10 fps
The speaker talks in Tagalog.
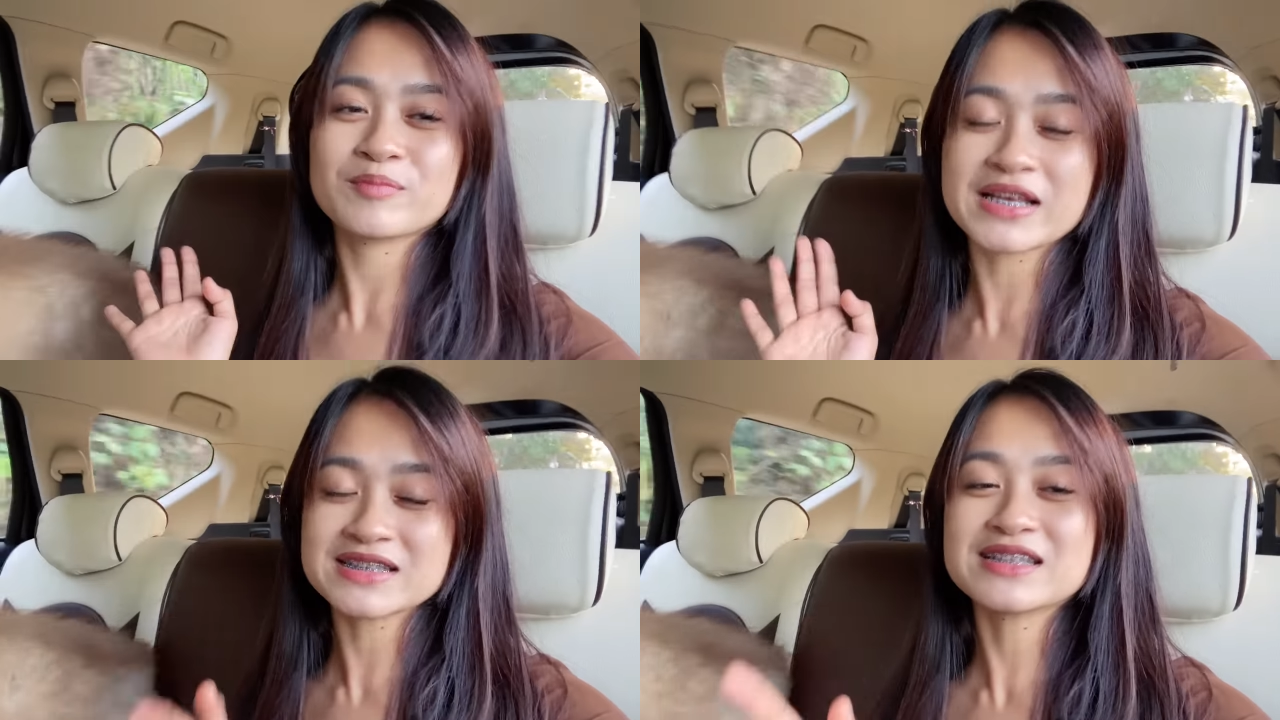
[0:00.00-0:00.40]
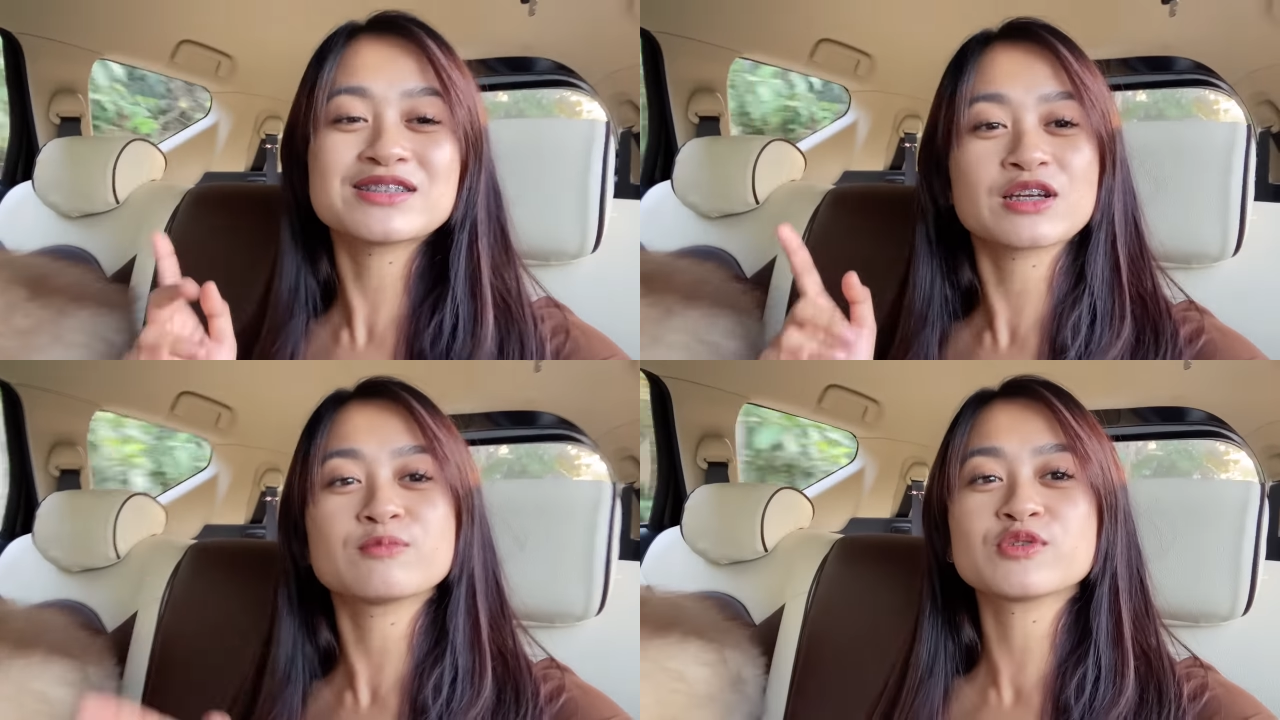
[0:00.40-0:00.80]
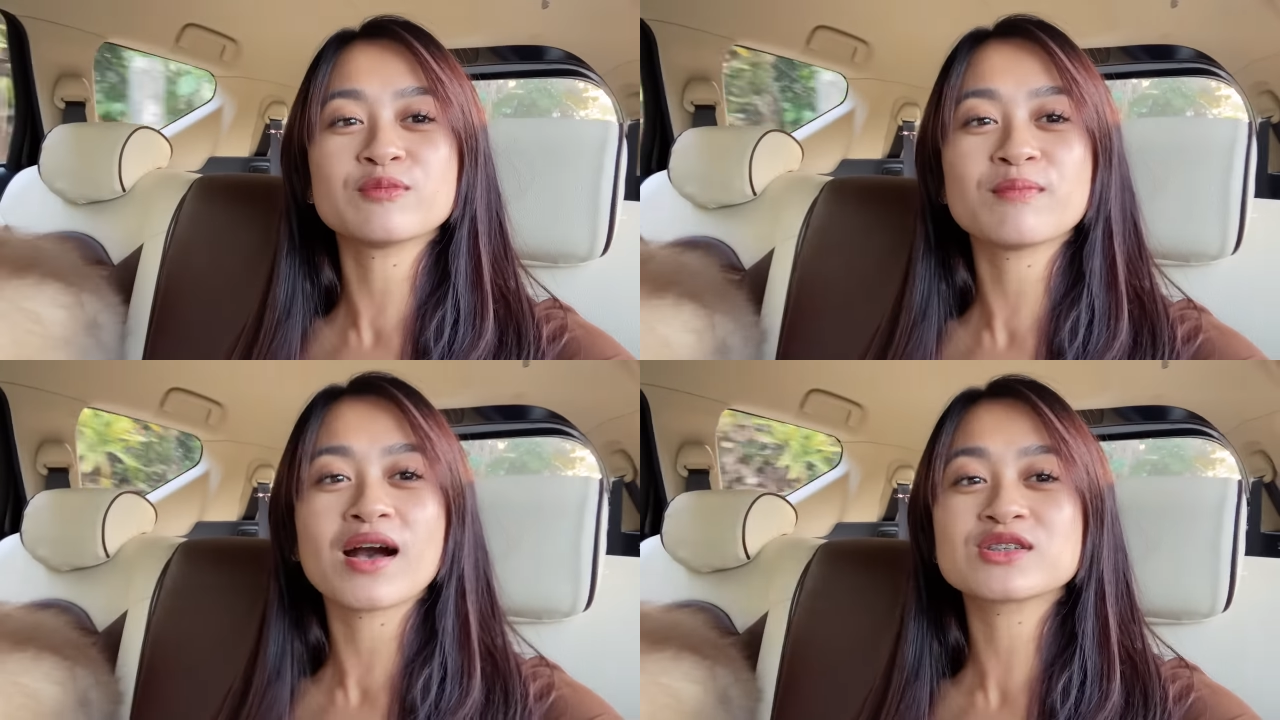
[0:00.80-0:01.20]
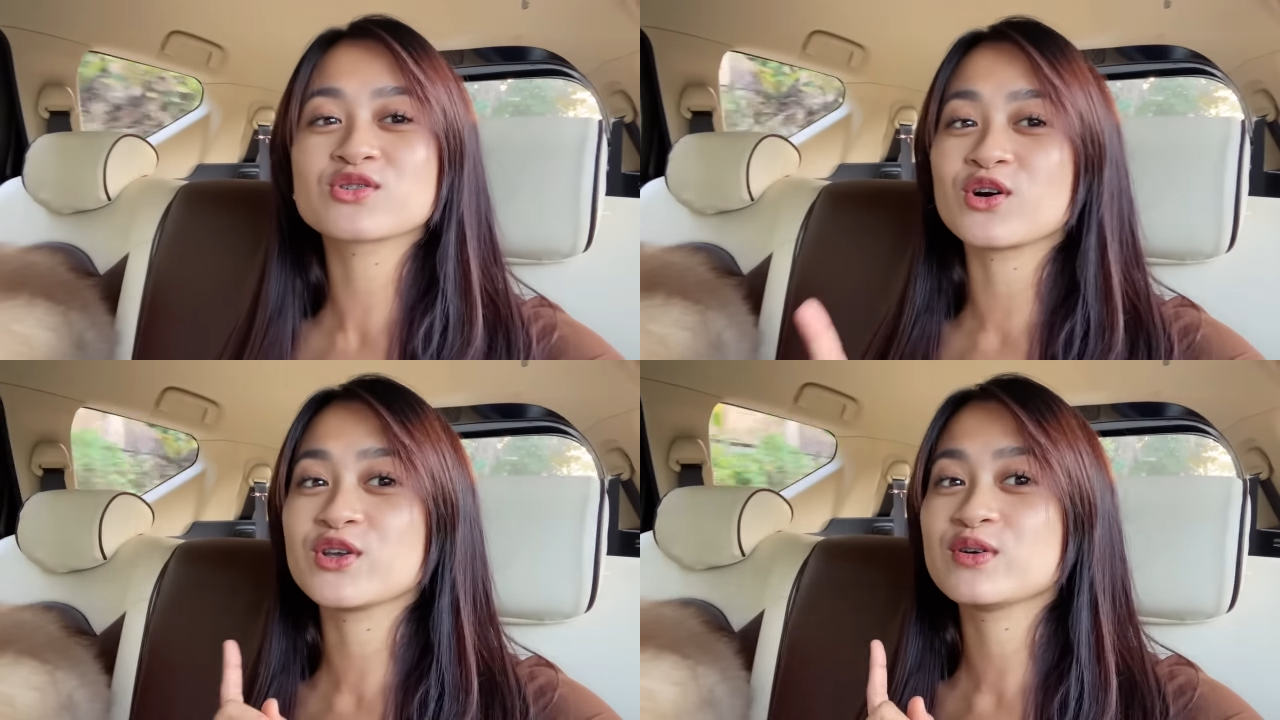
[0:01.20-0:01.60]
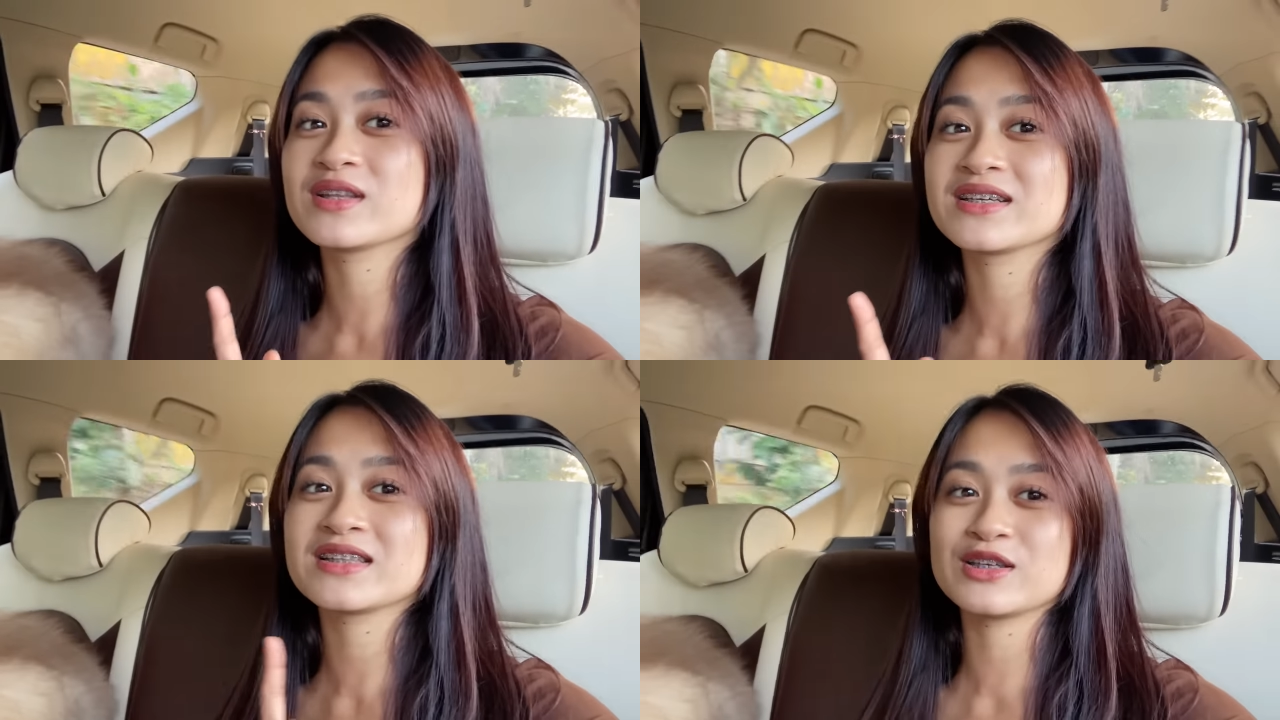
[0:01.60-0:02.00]
Nasa description box ko yung
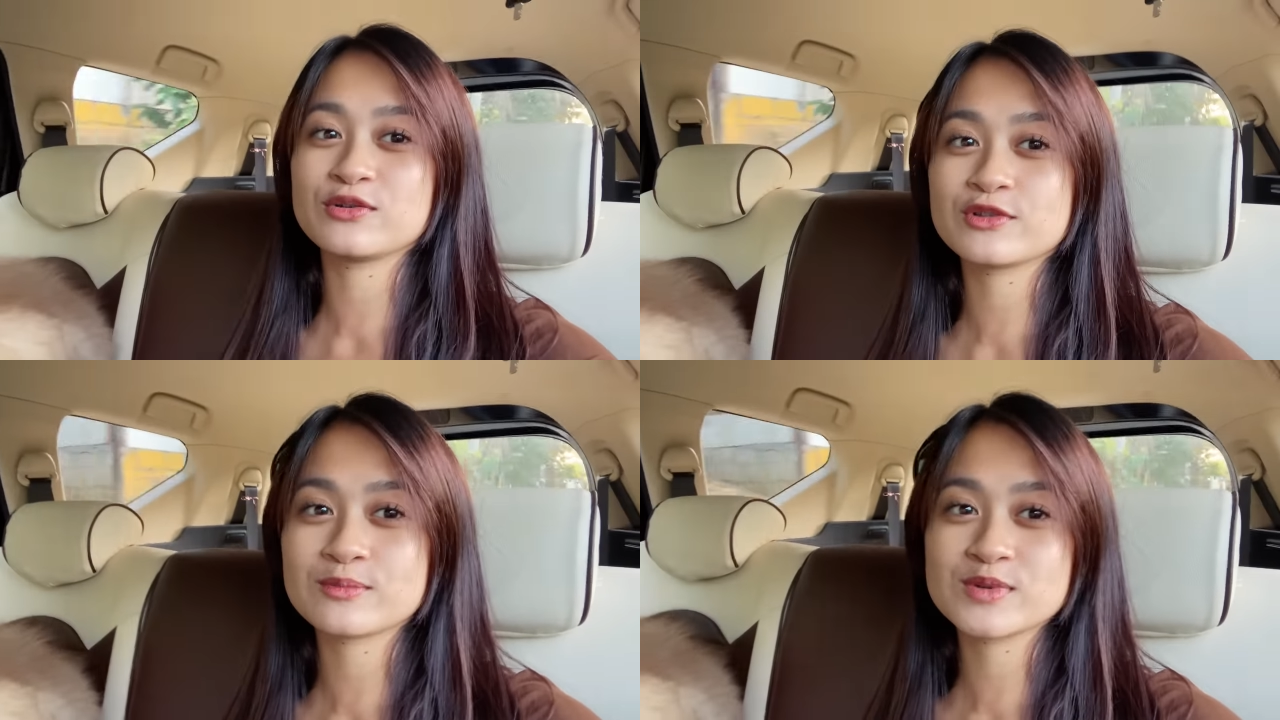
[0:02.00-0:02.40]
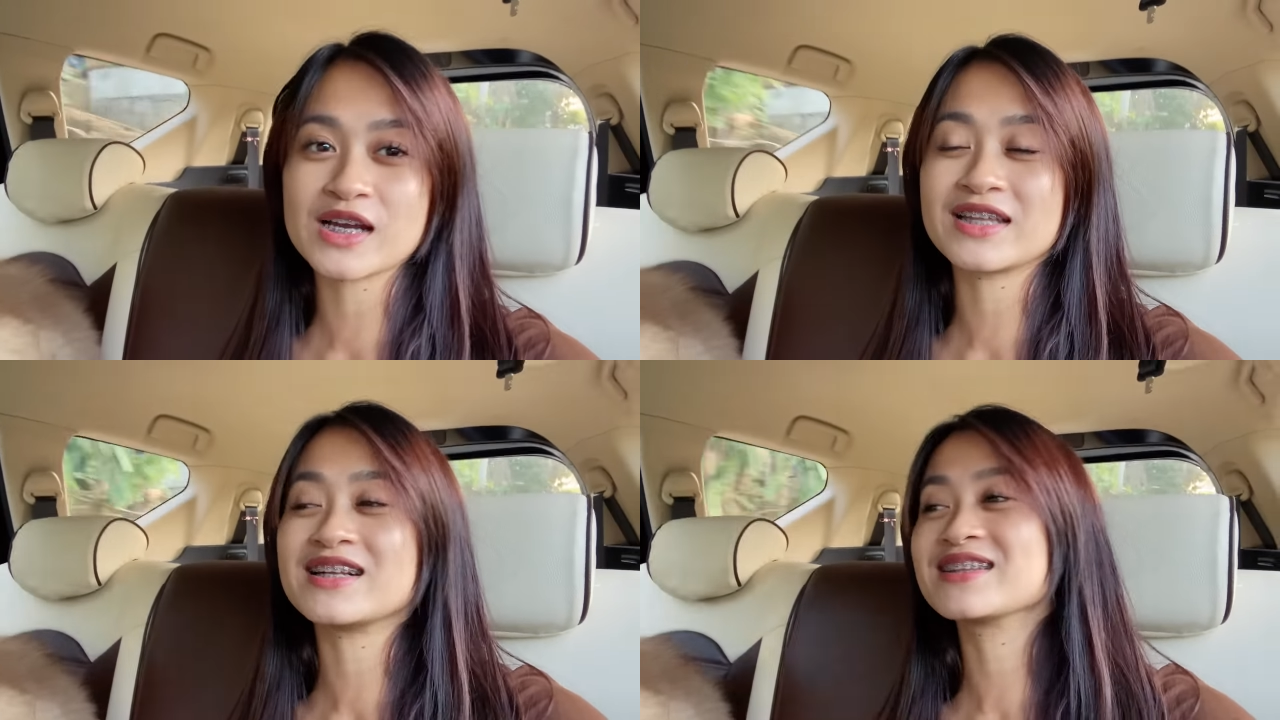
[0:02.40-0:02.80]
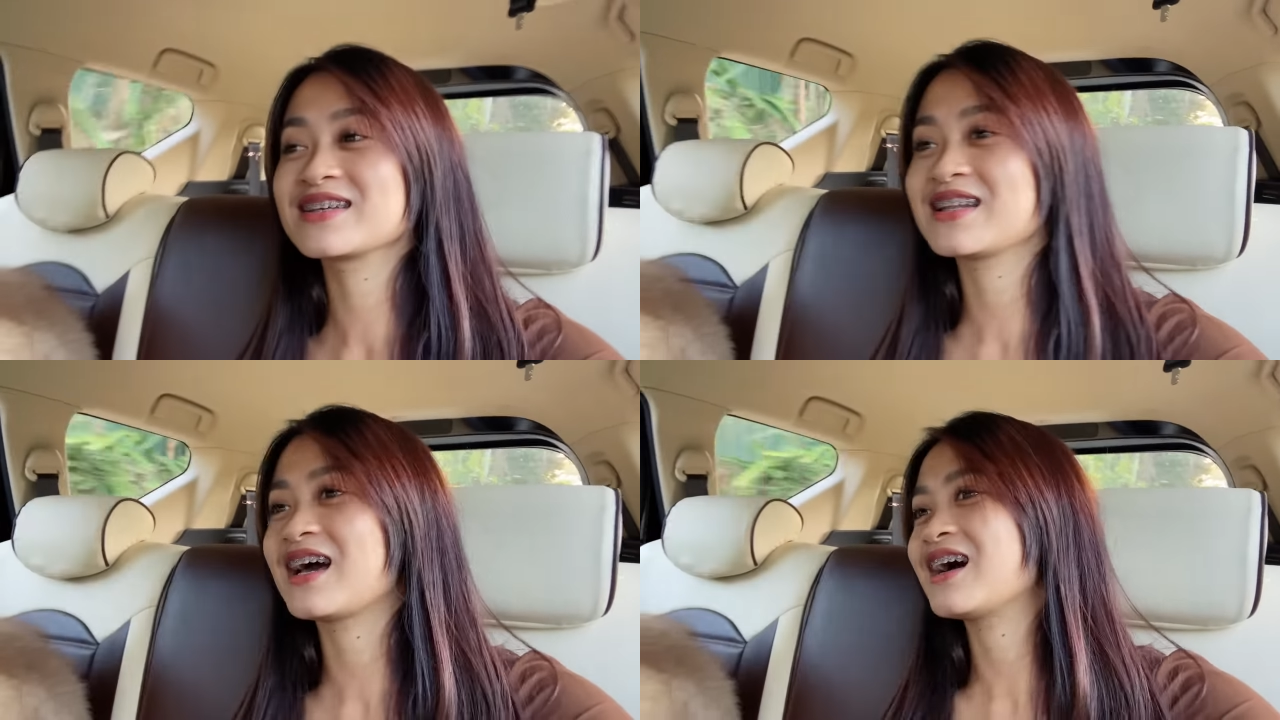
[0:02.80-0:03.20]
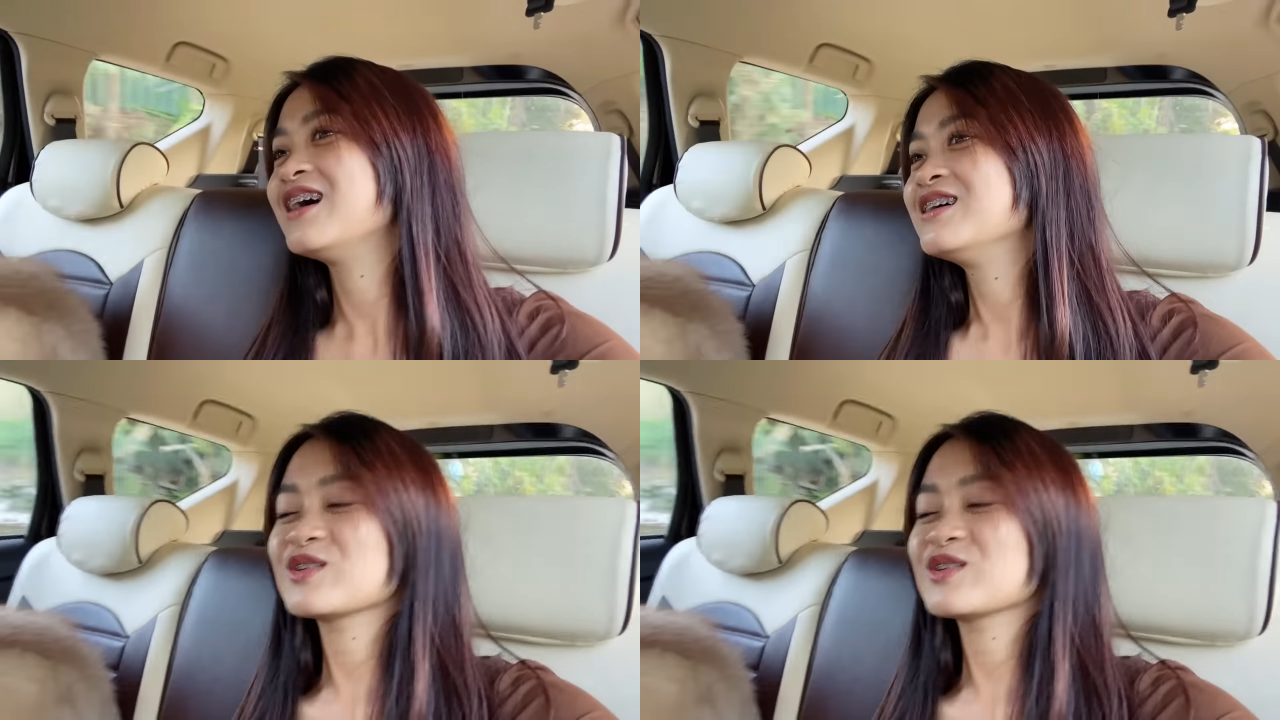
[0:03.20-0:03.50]
link ng YouTube channel nila.